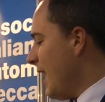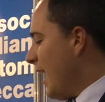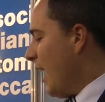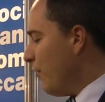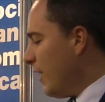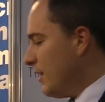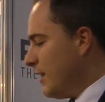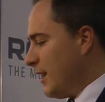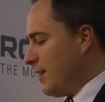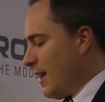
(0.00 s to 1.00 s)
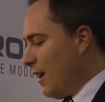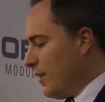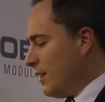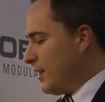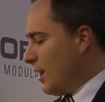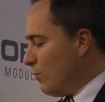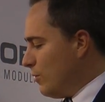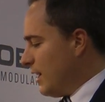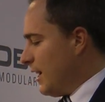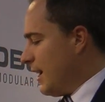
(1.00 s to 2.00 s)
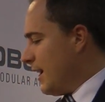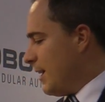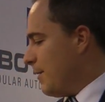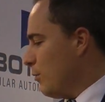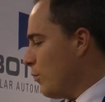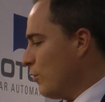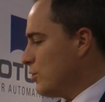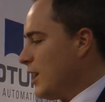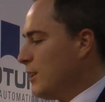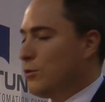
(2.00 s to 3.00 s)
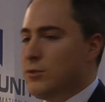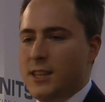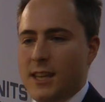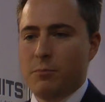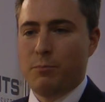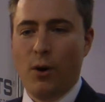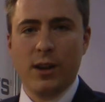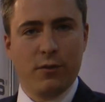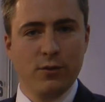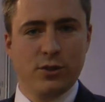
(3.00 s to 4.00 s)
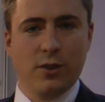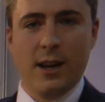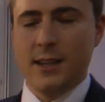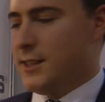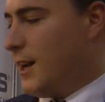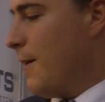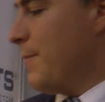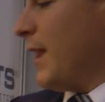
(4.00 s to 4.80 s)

avente, avente una, un concetto di polifunzionalità